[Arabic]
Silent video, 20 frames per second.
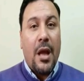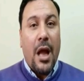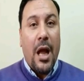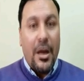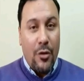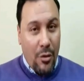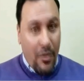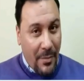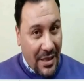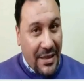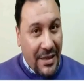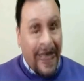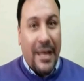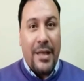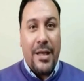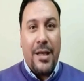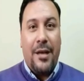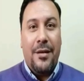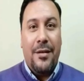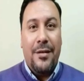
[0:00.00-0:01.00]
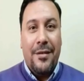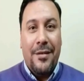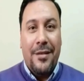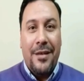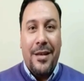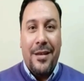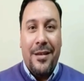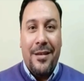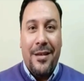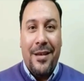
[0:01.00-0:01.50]
ايوه ماديه
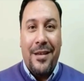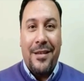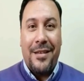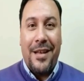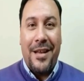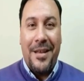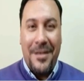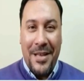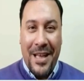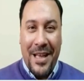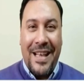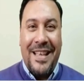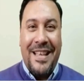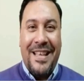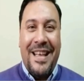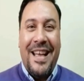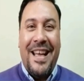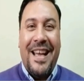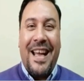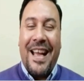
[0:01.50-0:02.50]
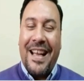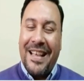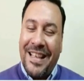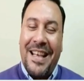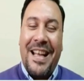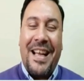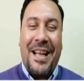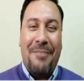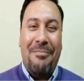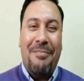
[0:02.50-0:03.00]
اوكي ولا